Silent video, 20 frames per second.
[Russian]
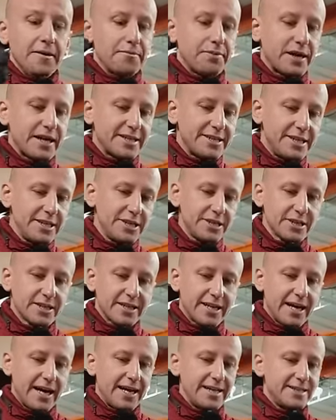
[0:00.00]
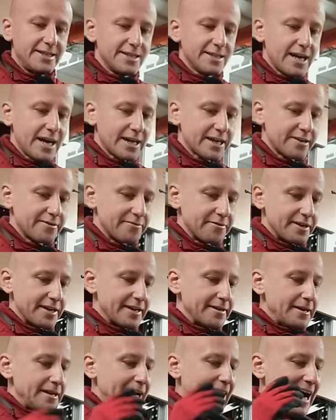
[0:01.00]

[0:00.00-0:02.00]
практически одинаковые.